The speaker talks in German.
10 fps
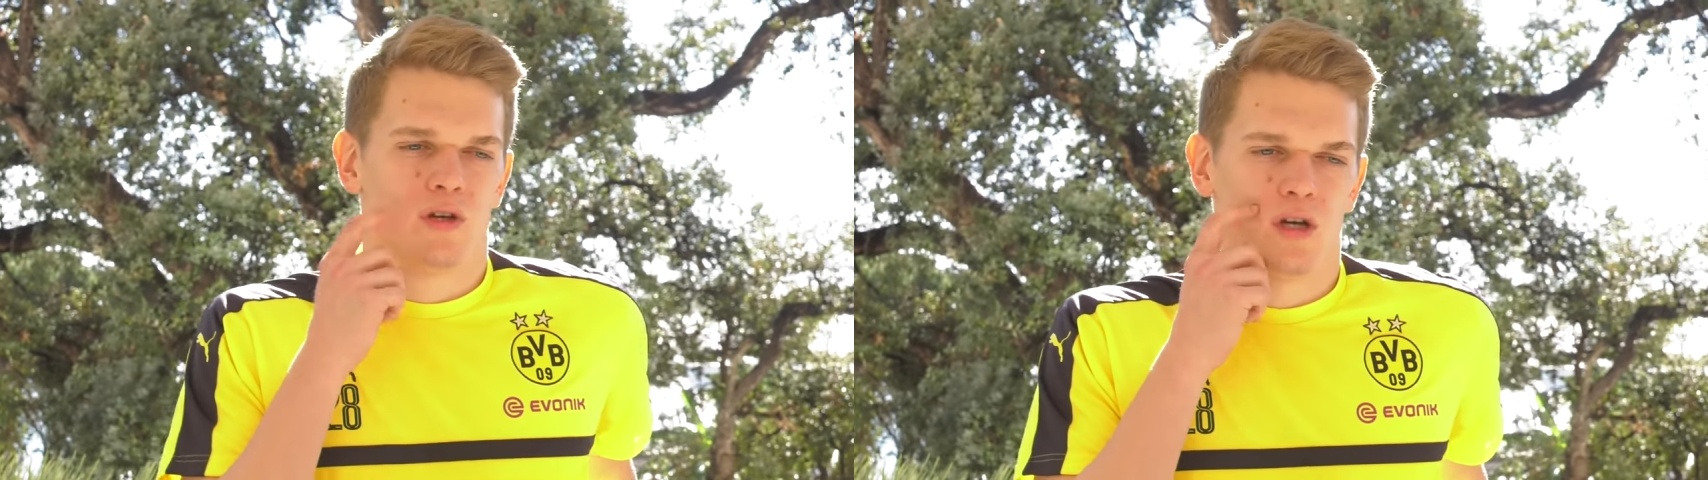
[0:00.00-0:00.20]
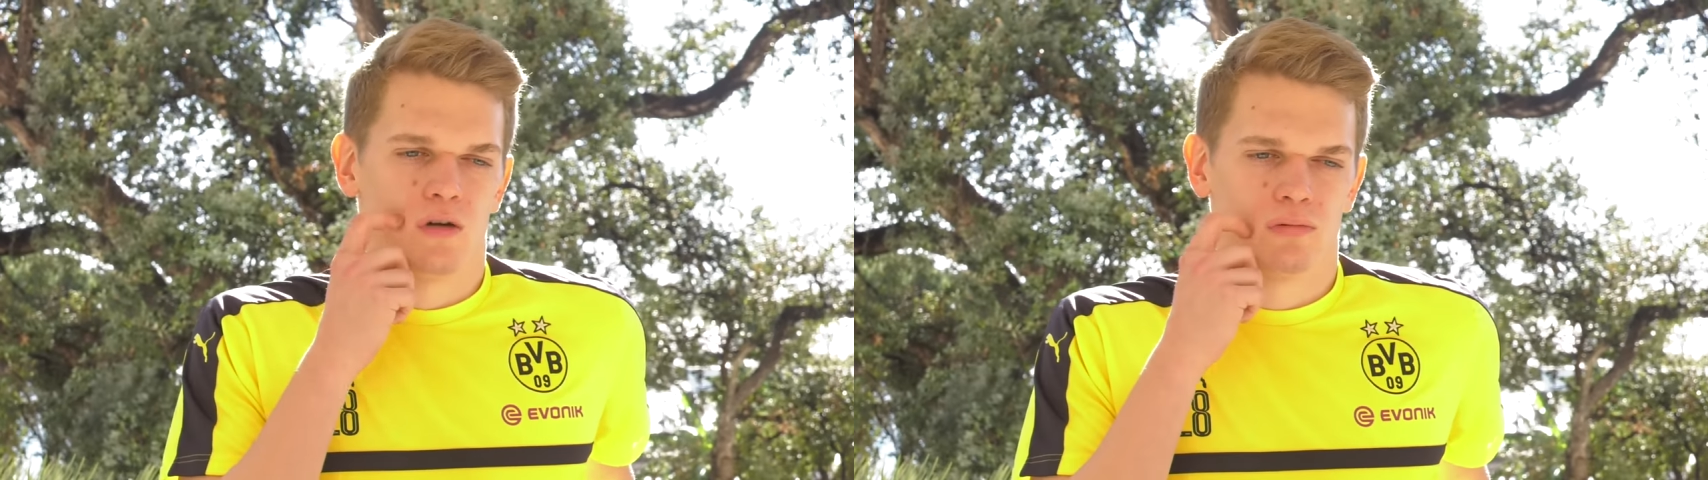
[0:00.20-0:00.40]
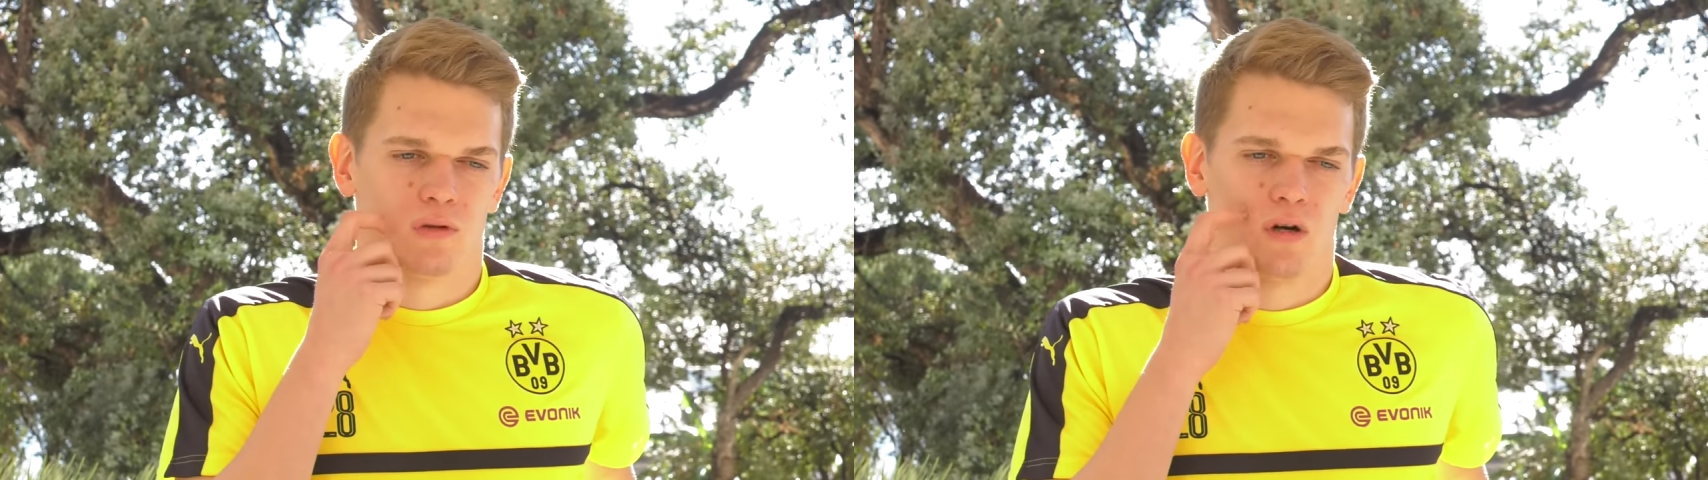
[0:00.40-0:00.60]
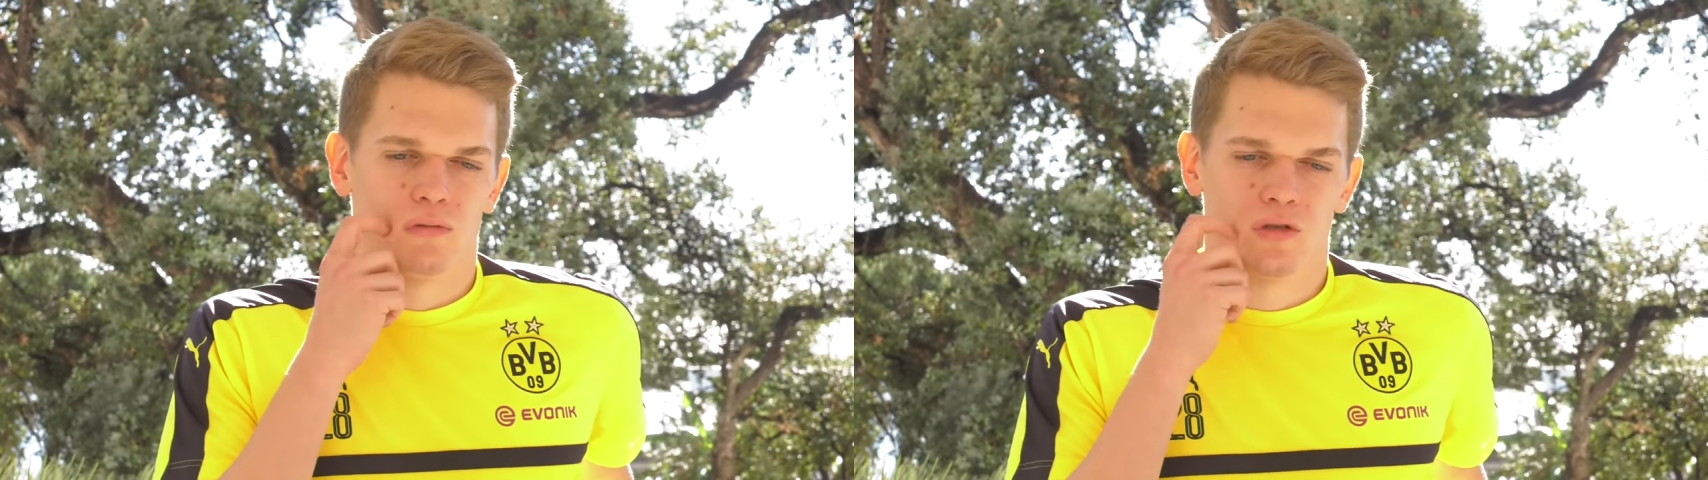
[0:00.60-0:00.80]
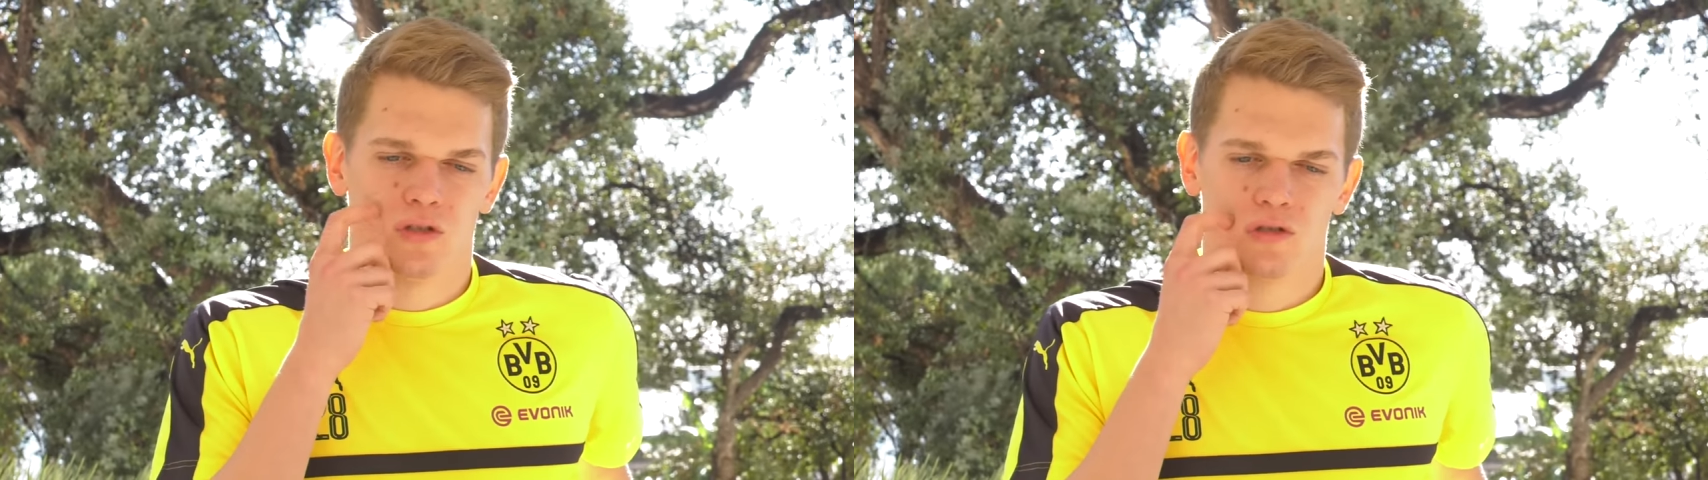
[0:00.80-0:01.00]
nee,
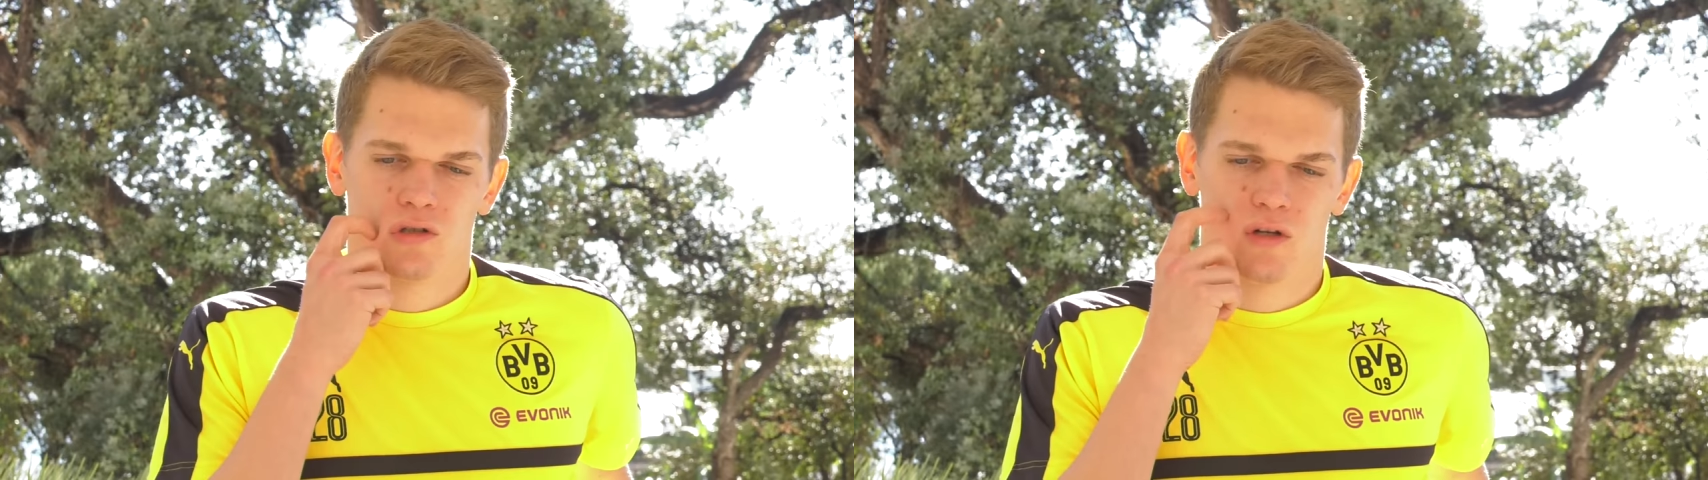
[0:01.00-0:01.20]
glaube ich nicht.